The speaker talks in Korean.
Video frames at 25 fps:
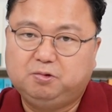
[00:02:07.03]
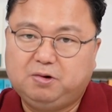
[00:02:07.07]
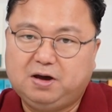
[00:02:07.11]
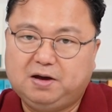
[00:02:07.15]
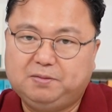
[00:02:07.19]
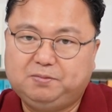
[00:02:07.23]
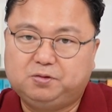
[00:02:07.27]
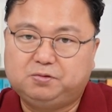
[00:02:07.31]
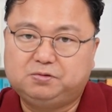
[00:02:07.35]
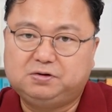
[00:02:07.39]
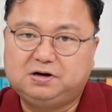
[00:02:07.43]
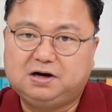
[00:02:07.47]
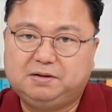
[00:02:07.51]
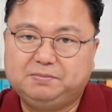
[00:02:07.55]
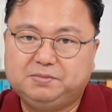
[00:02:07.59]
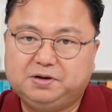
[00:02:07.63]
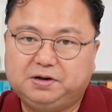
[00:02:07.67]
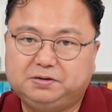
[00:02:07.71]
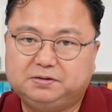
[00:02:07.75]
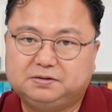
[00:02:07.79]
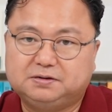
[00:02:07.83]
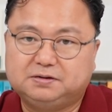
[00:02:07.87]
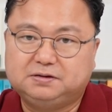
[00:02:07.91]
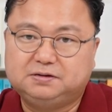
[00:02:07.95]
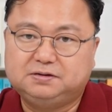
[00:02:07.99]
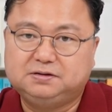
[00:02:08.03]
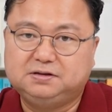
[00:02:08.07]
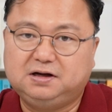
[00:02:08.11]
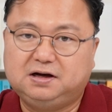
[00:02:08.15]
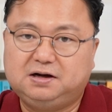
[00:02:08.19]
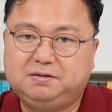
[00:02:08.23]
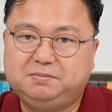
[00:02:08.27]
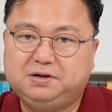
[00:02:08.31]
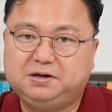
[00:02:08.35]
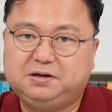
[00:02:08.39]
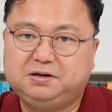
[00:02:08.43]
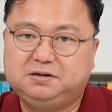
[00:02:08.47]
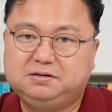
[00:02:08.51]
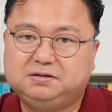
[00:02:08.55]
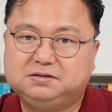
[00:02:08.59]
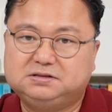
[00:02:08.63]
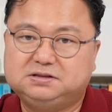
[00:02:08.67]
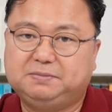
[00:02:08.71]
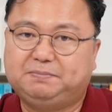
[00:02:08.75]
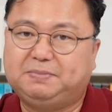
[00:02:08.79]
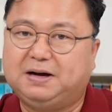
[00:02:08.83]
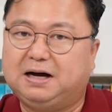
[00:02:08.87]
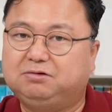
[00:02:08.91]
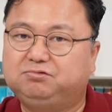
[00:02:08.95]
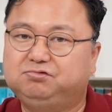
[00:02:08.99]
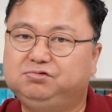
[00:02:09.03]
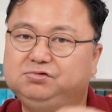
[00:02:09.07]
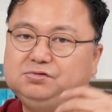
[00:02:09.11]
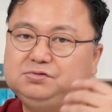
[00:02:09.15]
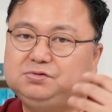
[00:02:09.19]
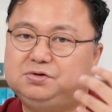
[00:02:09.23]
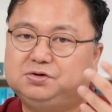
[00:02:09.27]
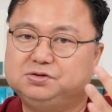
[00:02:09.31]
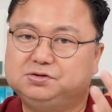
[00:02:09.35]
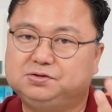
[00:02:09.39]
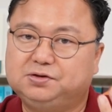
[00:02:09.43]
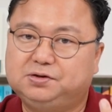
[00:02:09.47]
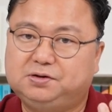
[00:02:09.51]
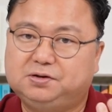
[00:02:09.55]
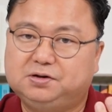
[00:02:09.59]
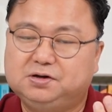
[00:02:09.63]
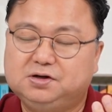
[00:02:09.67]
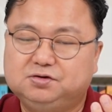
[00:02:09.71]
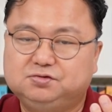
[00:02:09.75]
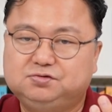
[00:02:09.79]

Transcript: 회복을 하면 그 다음에는 이제 바꾸는 거죠.